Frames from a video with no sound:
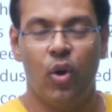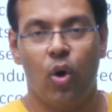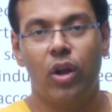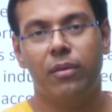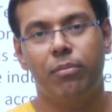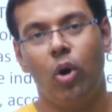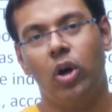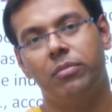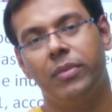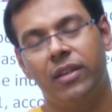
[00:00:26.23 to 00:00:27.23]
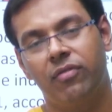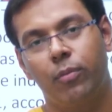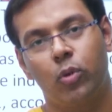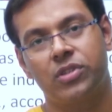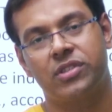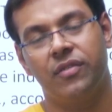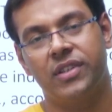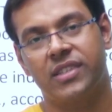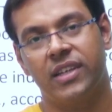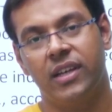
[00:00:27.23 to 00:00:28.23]
और एक बहुत महत्वपूर्ण
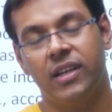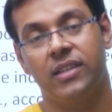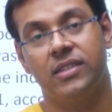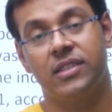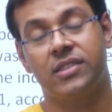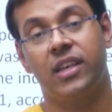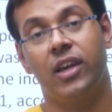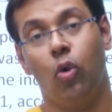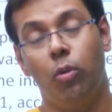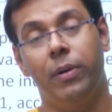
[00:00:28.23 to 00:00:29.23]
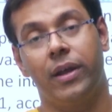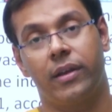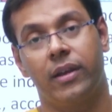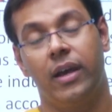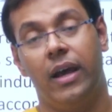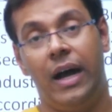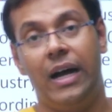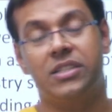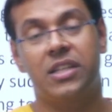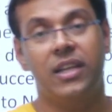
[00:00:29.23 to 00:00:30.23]
सर्विस है जिसके ऊपर
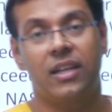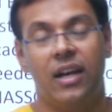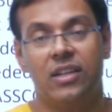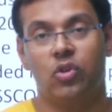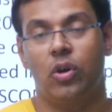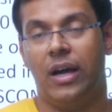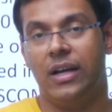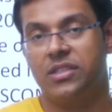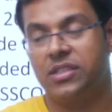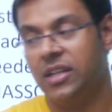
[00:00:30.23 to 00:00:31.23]
आज की क्लास और आज